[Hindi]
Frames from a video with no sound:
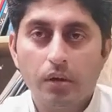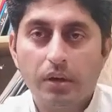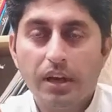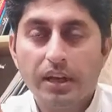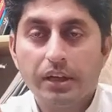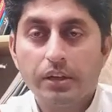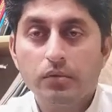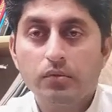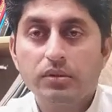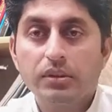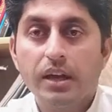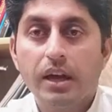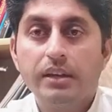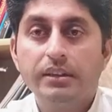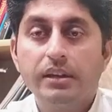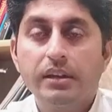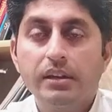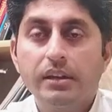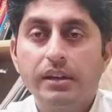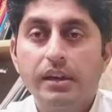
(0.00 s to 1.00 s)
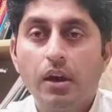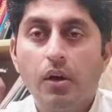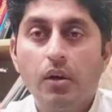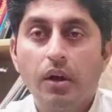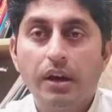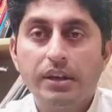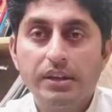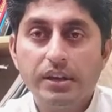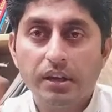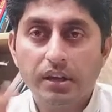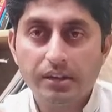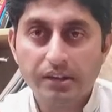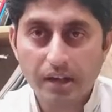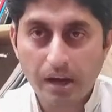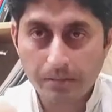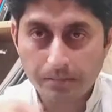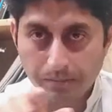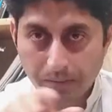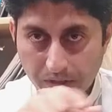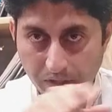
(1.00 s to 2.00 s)
लेकिन उसका अंदर लिखा होगा जी
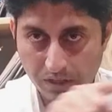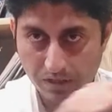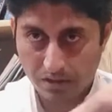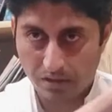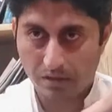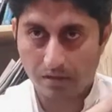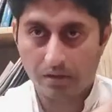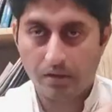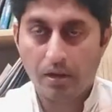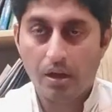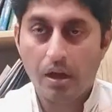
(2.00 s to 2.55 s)
कंटेंट पिटिशन